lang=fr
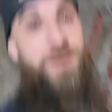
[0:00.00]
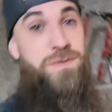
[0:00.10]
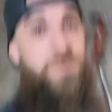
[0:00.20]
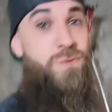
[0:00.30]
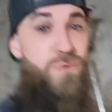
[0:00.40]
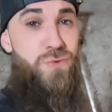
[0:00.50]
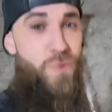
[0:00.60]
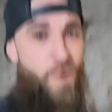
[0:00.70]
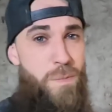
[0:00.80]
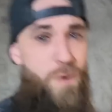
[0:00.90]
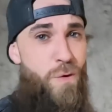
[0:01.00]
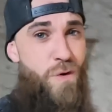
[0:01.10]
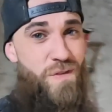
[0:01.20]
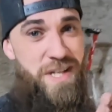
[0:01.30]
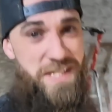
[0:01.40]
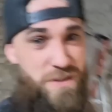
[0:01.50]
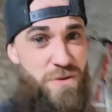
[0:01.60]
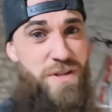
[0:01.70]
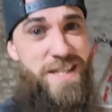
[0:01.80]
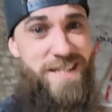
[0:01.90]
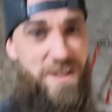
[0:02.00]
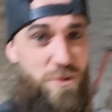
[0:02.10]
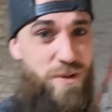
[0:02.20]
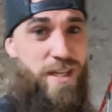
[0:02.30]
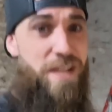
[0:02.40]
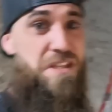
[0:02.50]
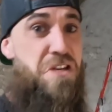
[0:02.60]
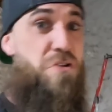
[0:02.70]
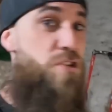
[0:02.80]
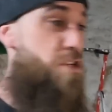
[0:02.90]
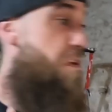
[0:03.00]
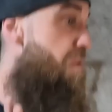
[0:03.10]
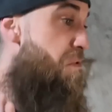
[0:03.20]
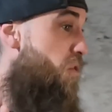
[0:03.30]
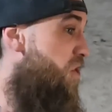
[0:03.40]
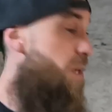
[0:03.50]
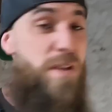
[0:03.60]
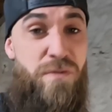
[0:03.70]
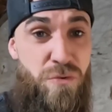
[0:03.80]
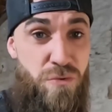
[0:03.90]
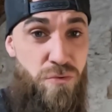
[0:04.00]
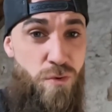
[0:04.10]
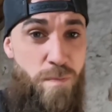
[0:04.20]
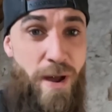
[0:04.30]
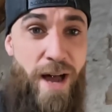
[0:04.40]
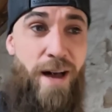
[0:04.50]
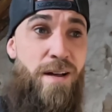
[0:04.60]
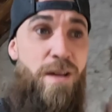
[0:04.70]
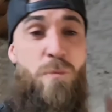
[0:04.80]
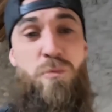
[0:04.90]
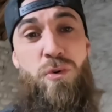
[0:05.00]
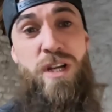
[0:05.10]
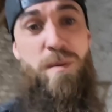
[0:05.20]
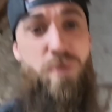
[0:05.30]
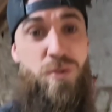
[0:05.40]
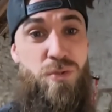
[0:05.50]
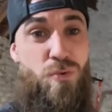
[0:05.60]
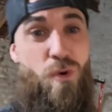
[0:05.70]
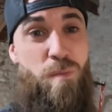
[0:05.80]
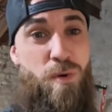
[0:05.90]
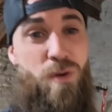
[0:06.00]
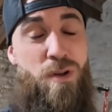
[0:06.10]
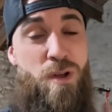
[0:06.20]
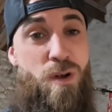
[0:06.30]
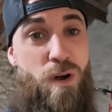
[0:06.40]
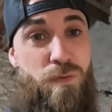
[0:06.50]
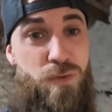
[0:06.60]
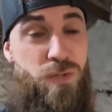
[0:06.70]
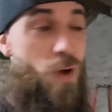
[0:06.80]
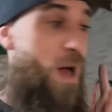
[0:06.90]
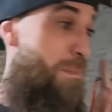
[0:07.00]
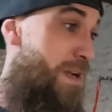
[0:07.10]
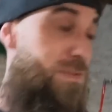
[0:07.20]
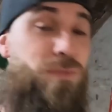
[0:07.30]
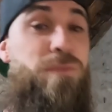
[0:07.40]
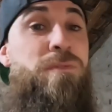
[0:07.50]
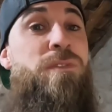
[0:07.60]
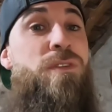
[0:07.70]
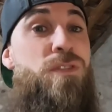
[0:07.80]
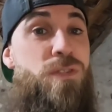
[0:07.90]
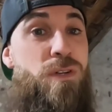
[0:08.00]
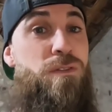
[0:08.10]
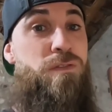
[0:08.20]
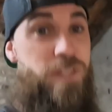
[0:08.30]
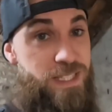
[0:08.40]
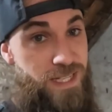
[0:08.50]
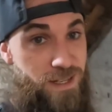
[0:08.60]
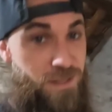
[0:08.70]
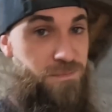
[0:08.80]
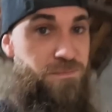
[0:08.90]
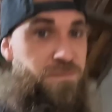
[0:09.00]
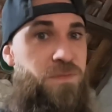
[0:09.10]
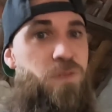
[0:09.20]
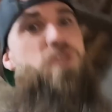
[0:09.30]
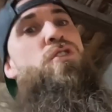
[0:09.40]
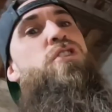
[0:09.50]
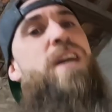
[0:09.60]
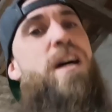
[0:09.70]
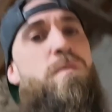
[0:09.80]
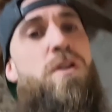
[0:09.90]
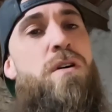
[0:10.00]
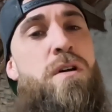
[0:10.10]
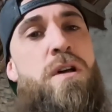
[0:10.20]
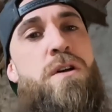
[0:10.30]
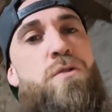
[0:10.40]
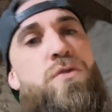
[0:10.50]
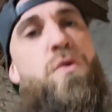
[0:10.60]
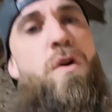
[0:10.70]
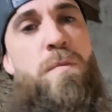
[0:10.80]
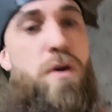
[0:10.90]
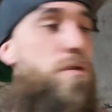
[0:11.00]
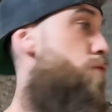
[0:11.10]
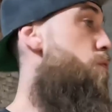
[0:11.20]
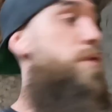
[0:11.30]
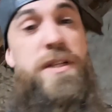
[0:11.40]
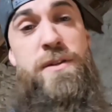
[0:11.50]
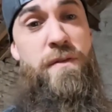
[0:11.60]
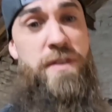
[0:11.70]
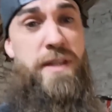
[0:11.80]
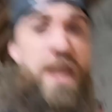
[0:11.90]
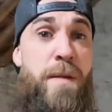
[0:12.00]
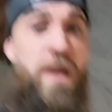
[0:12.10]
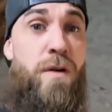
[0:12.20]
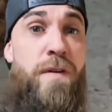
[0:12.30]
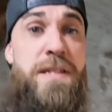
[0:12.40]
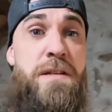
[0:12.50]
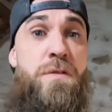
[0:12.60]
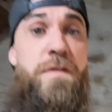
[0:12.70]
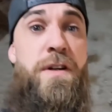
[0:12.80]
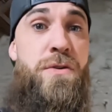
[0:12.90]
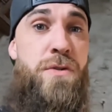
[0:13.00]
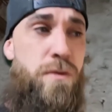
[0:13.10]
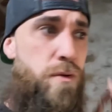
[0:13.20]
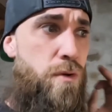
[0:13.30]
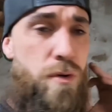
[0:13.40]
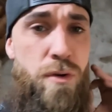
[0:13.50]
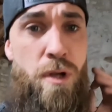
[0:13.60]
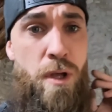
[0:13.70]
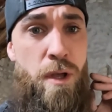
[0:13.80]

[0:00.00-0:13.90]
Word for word: plafond sous rampant. On va essayer d'utiliser une technique que je n'ai encore jamais vue nulle part pour de la pose sous rampant en faisant un plafond sans ficelle. Parce que généralement, le sous rampant, tu utilises de la ficelle. Et bien là, on va essayer de faire en sorte que